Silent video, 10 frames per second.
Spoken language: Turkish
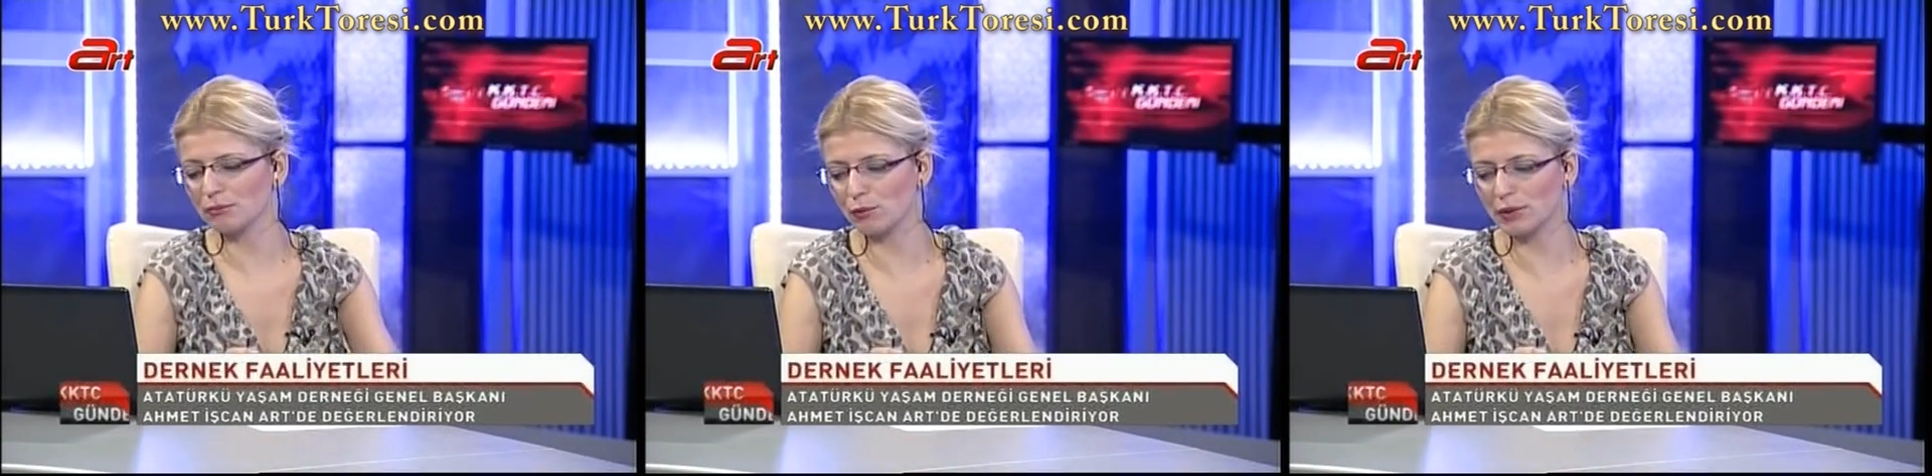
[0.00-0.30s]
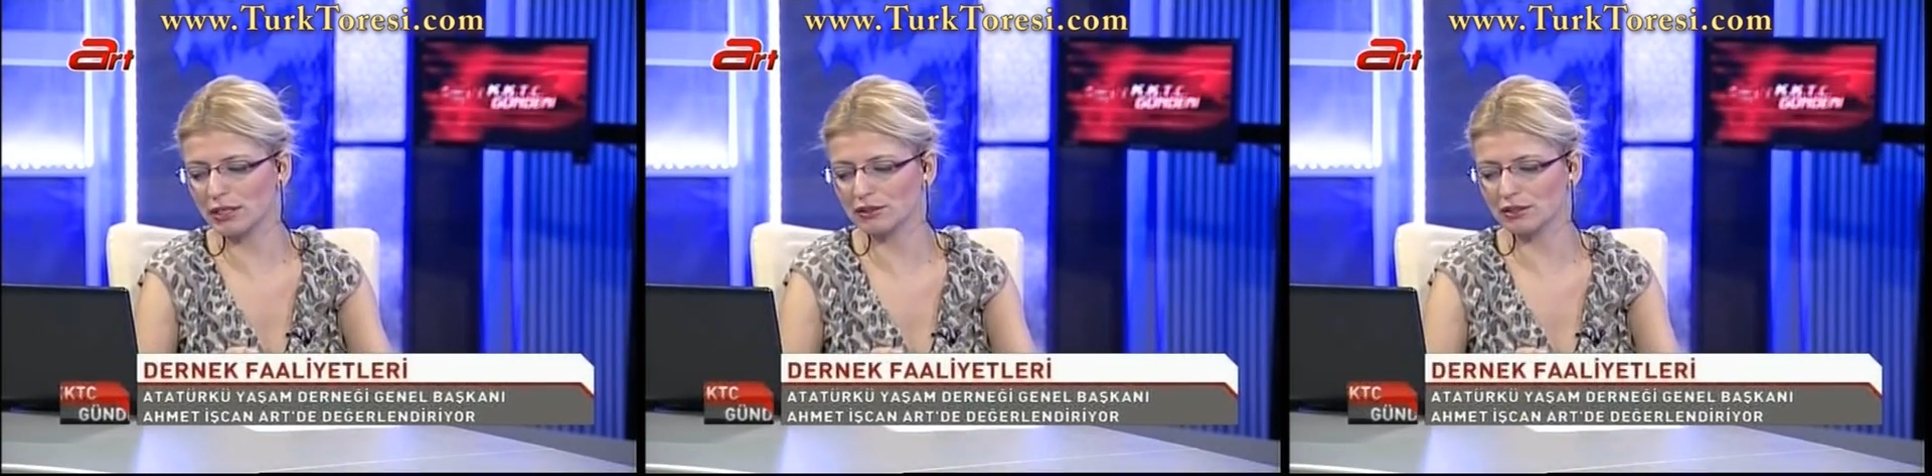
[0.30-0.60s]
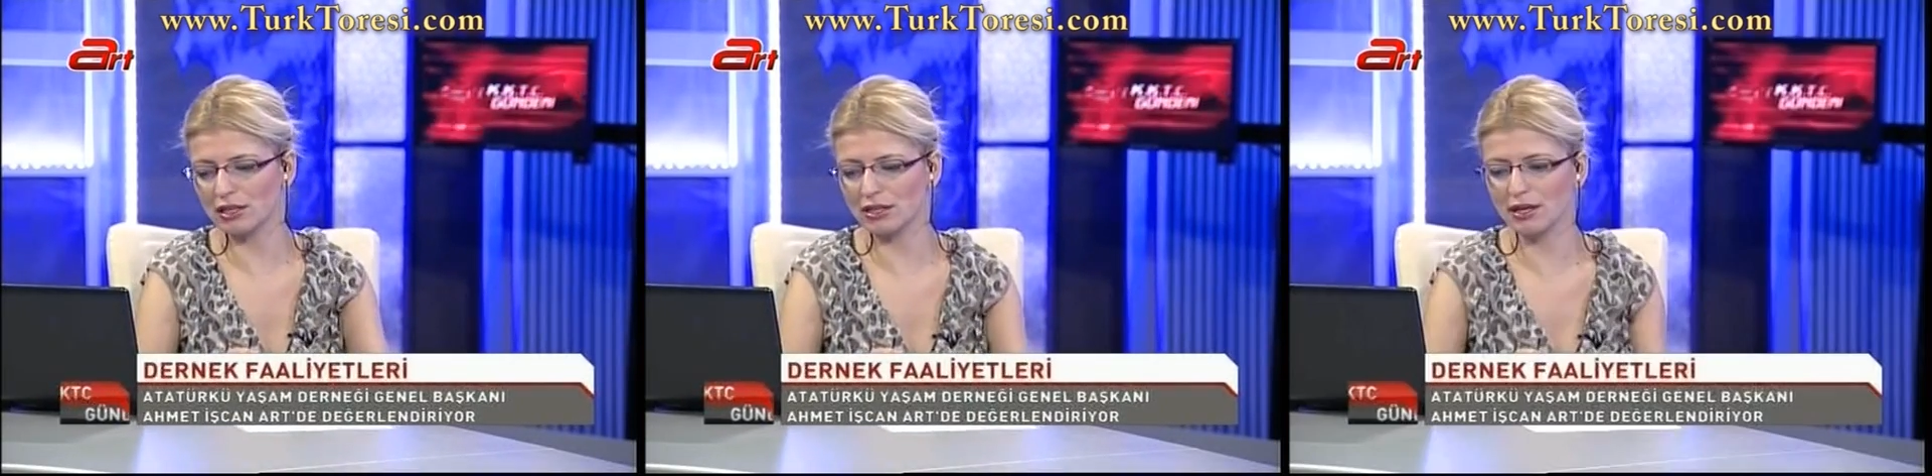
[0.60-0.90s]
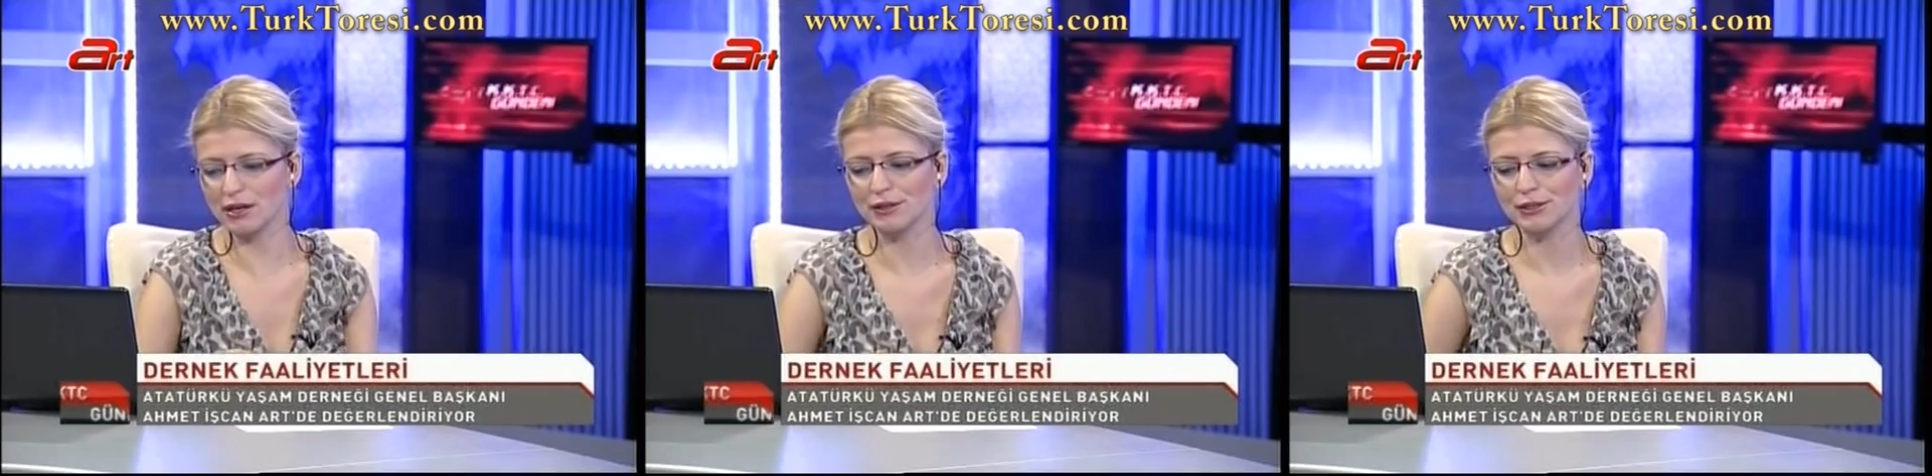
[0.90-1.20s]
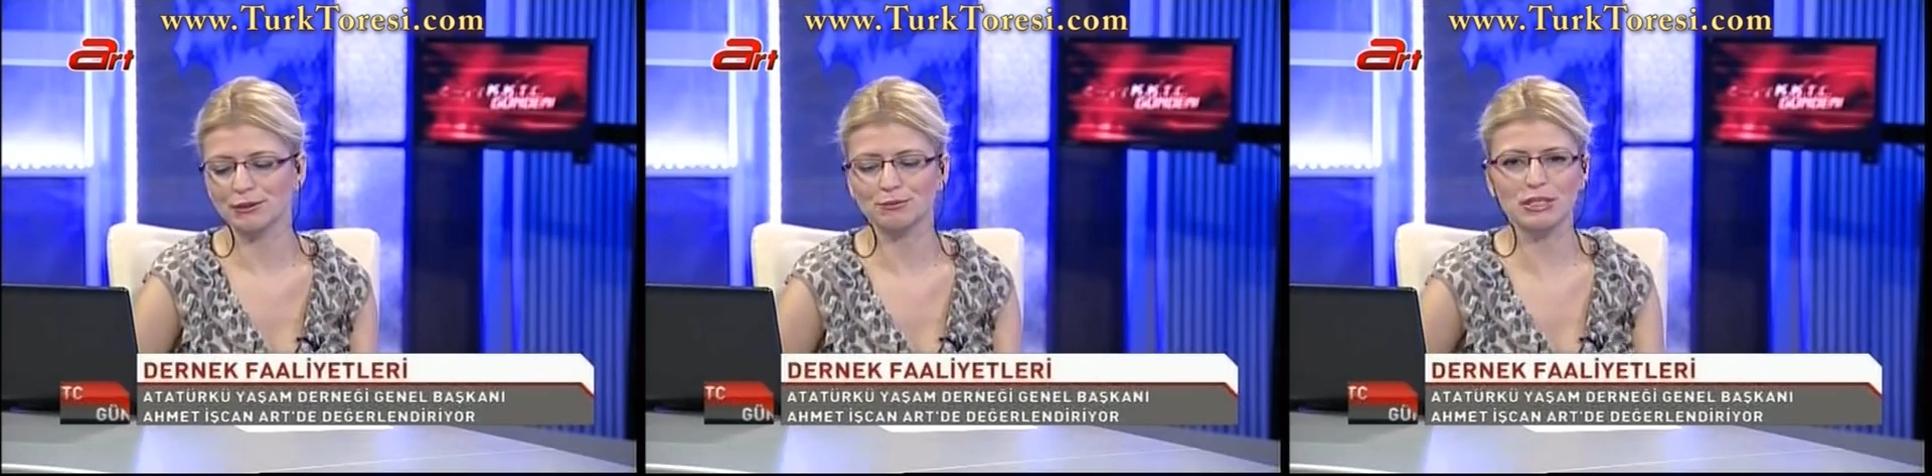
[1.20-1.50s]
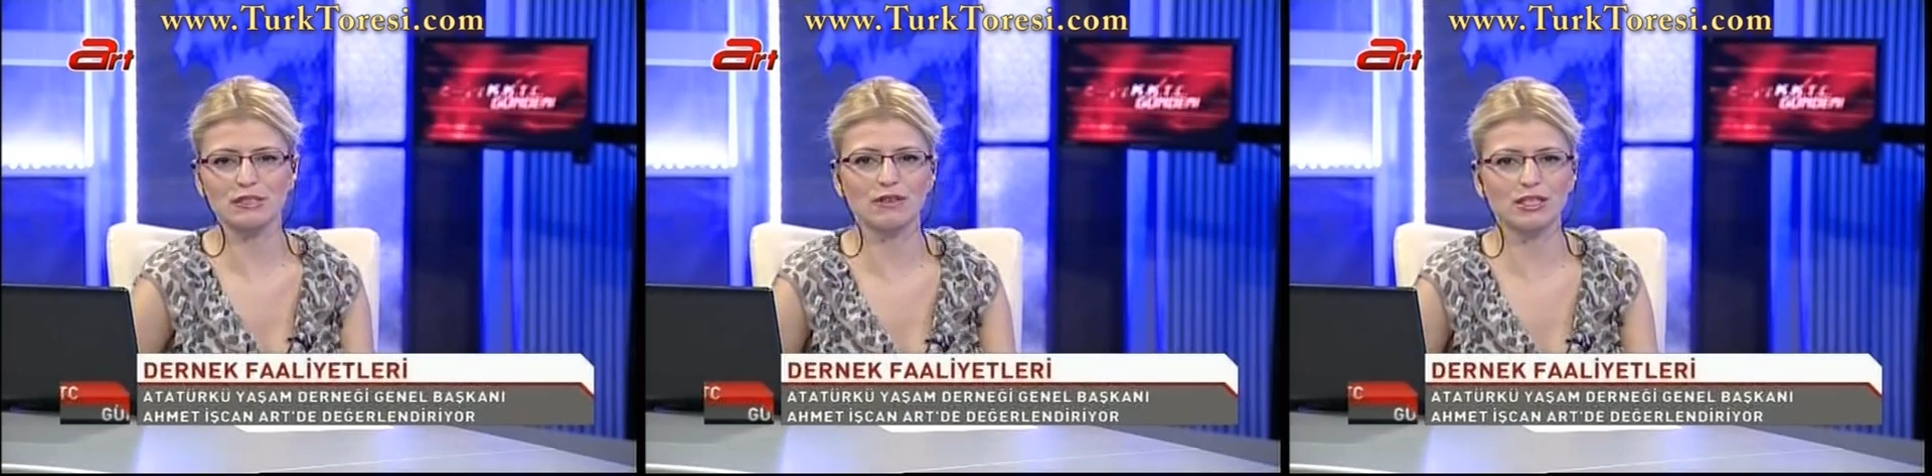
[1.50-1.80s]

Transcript: bu birlikteliğe biz